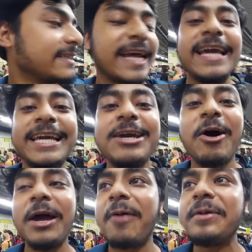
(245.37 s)
দেখি কি
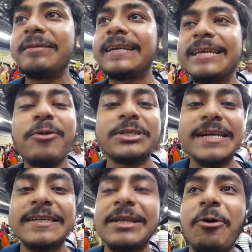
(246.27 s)
হয় আমি টিটি
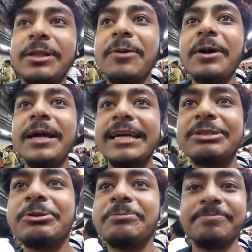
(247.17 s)
মশাইয়ের সাথে কথা বলে
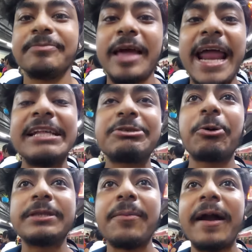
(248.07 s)
কিছু অ্যারেঞ্জ
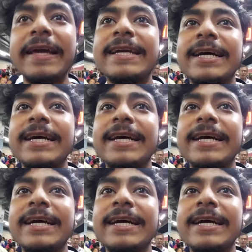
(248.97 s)
করতে পারি কি